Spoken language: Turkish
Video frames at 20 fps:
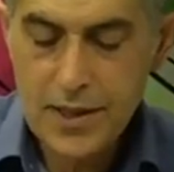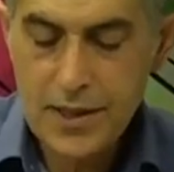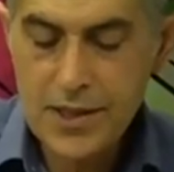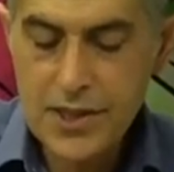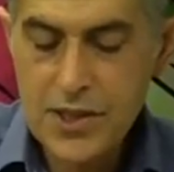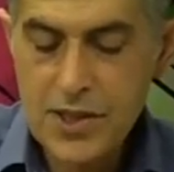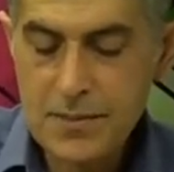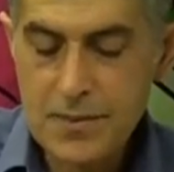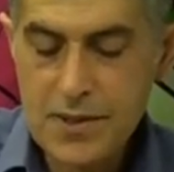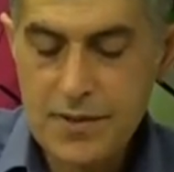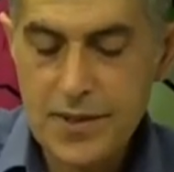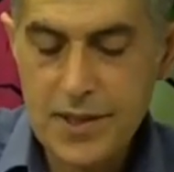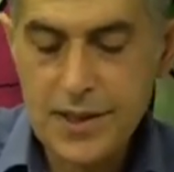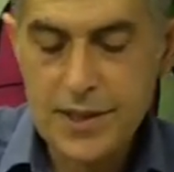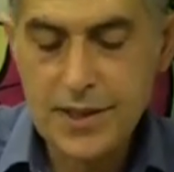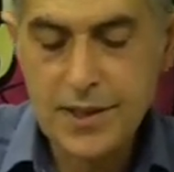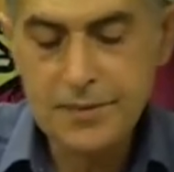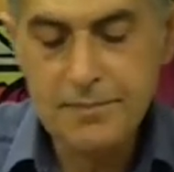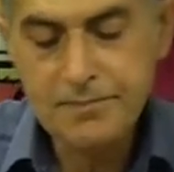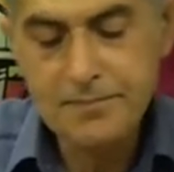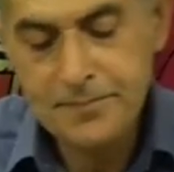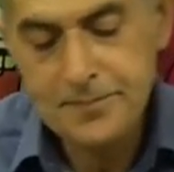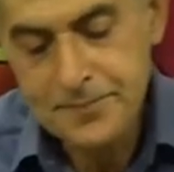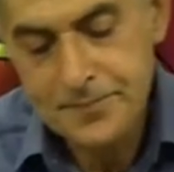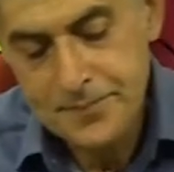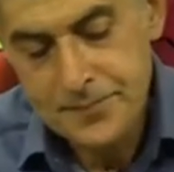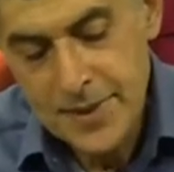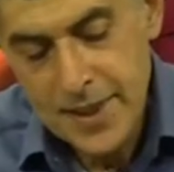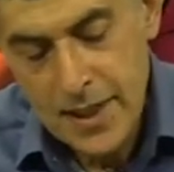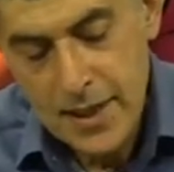kaşığımız vardı.
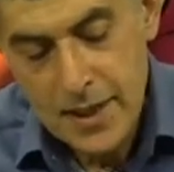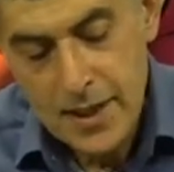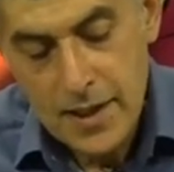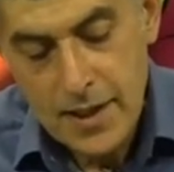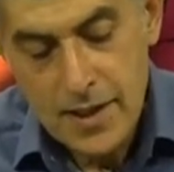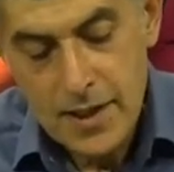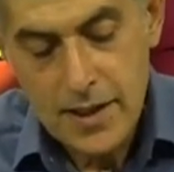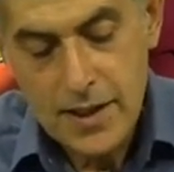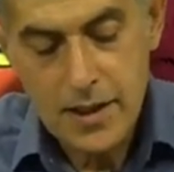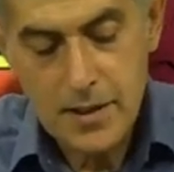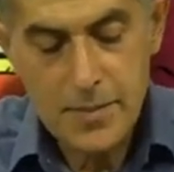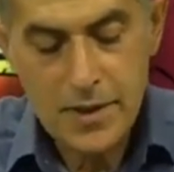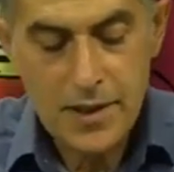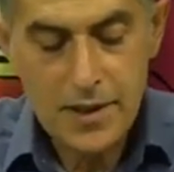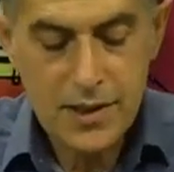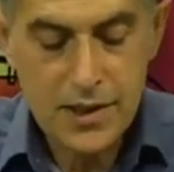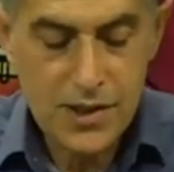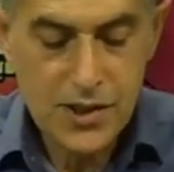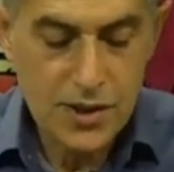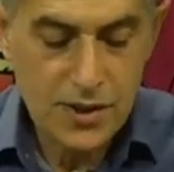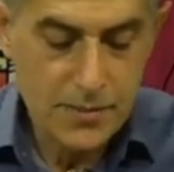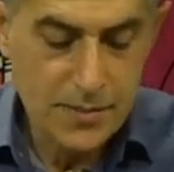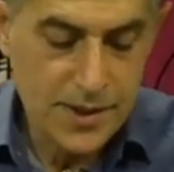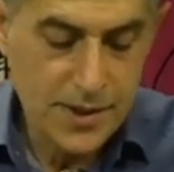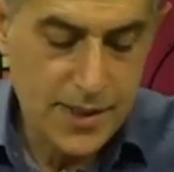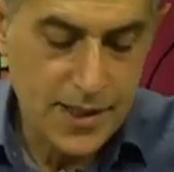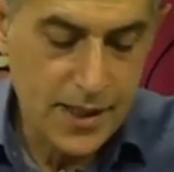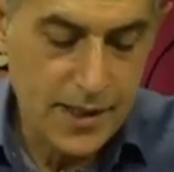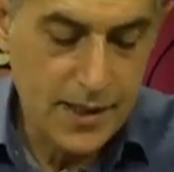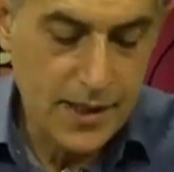Yemek
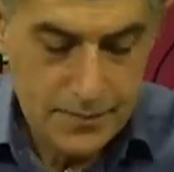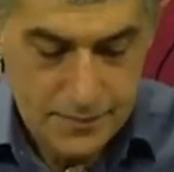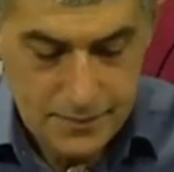kaşığımızla